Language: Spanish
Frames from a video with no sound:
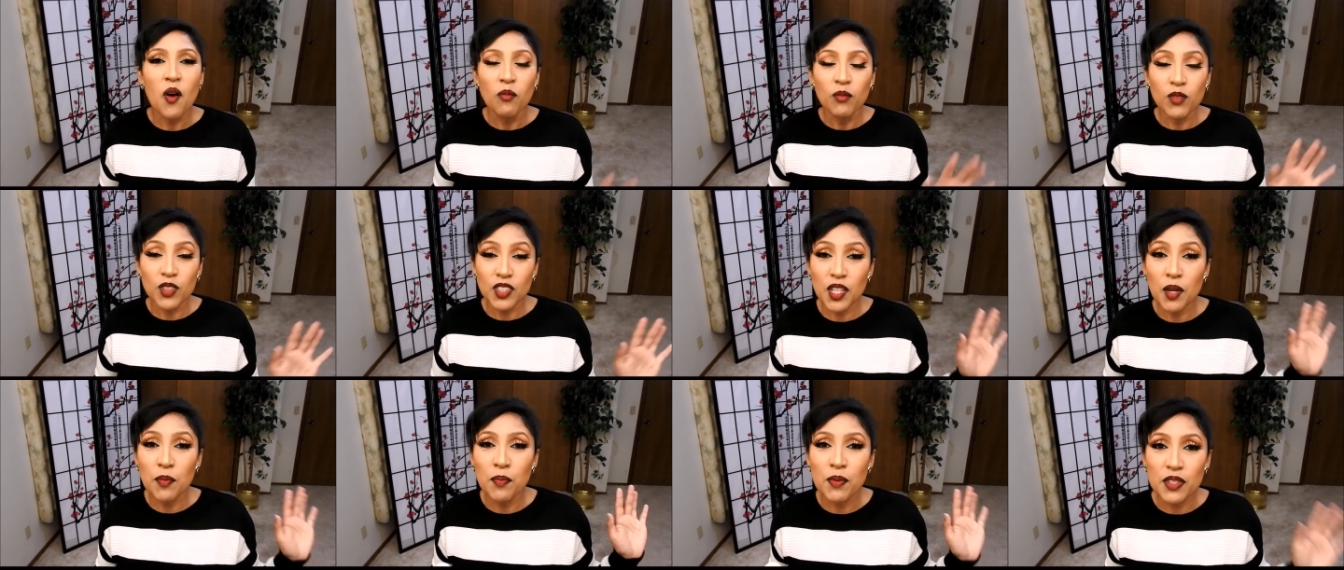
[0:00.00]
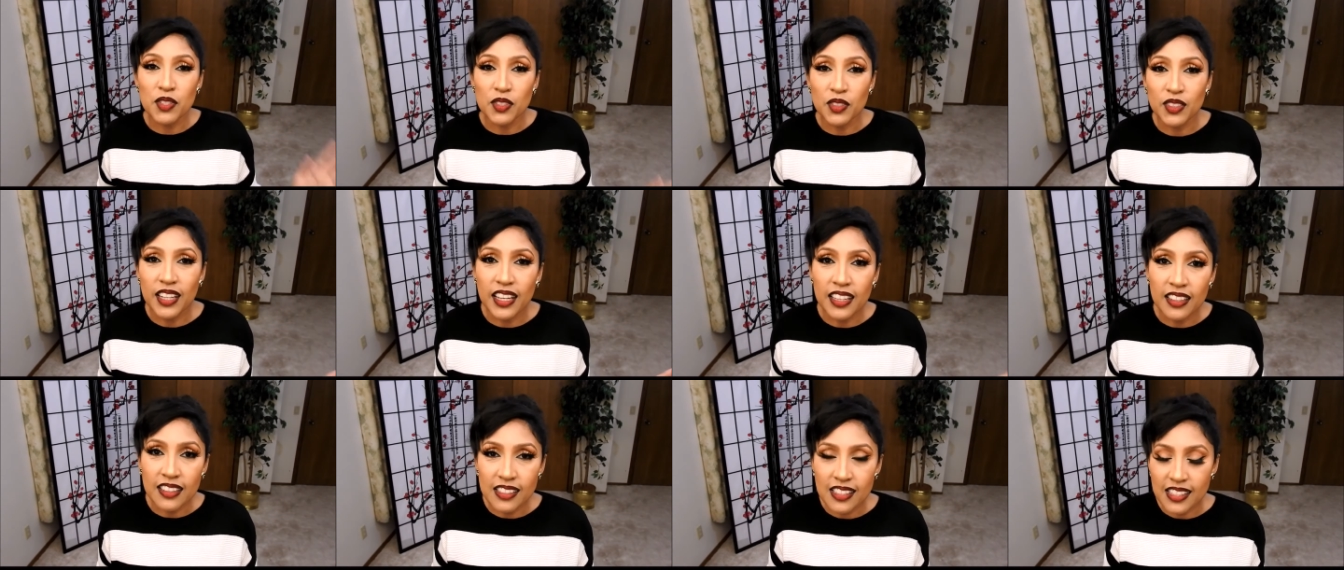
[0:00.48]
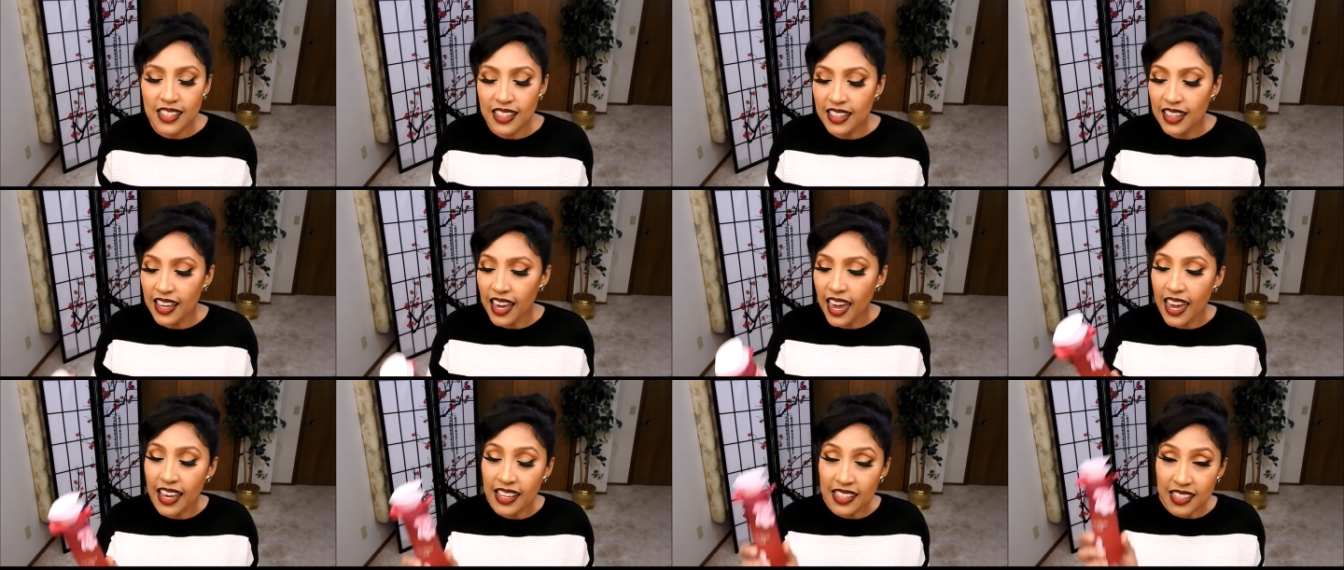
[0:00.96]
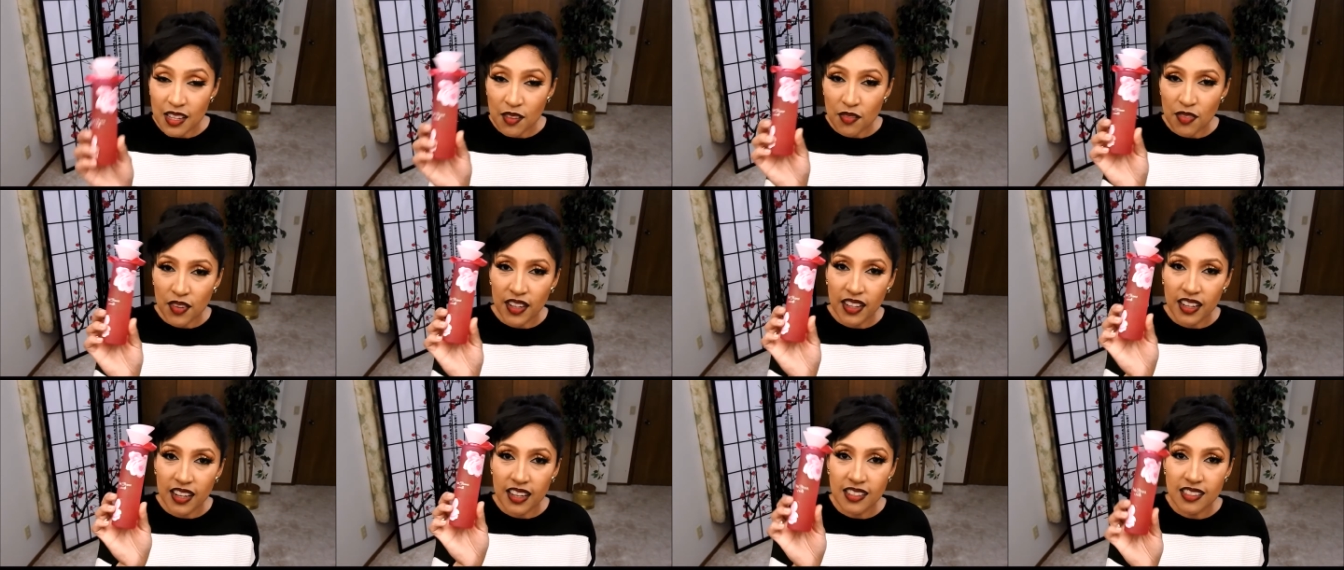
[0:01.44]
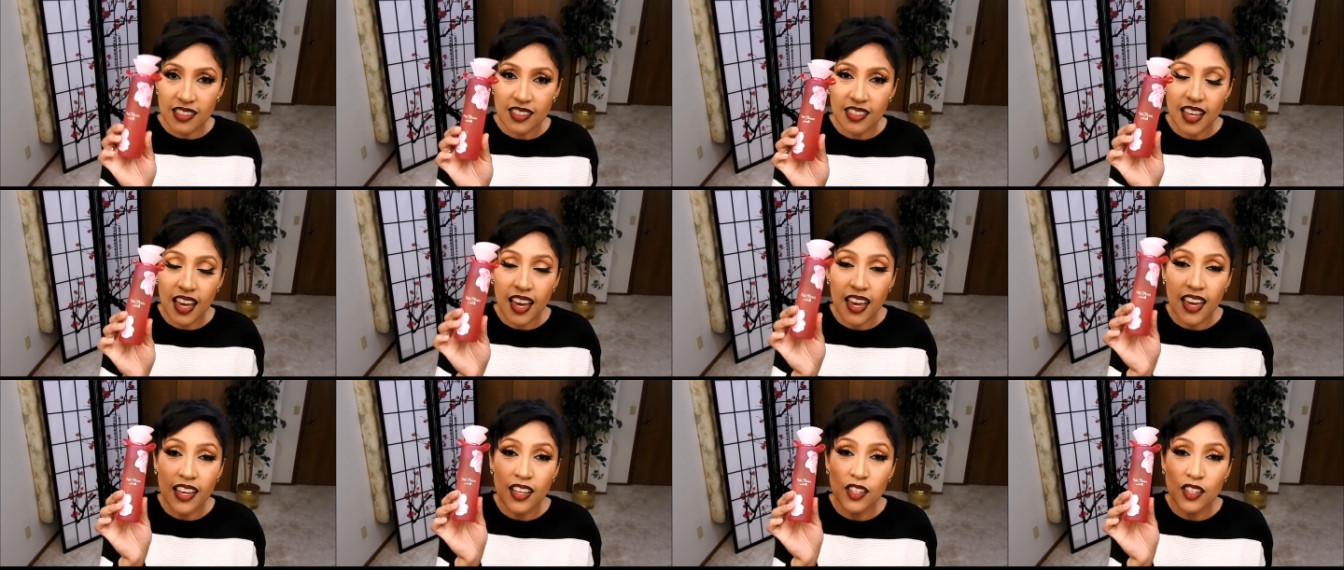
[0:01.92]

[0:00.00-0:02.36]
Muchas personas dicen que esta fragancia